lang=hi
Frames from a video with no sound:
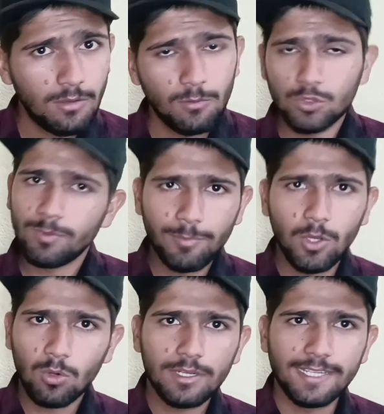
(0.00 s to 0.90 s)
उसमें भी
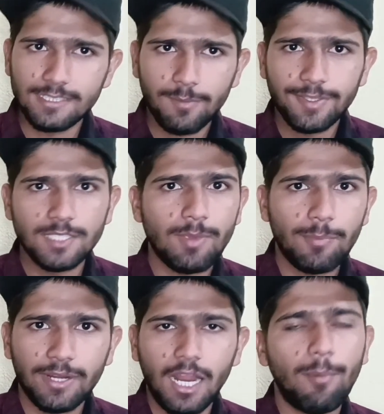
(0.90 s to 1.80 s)
लोकल टेस्ट के बेसिस पे
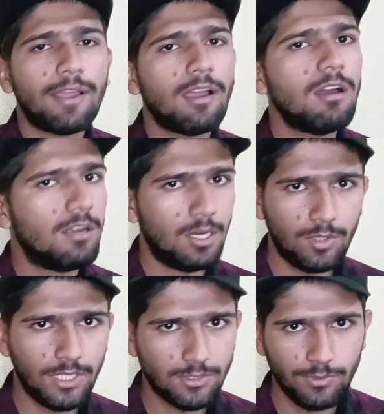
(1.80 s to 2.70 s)
आपका नाम आएगा
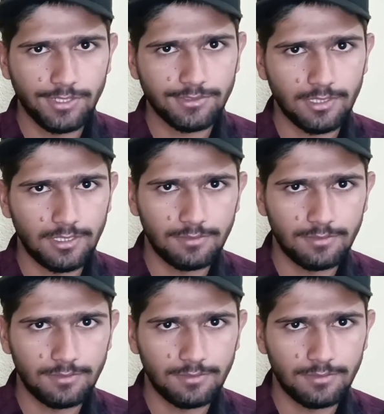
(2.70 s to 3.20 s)
नोवल स्टूडेंट से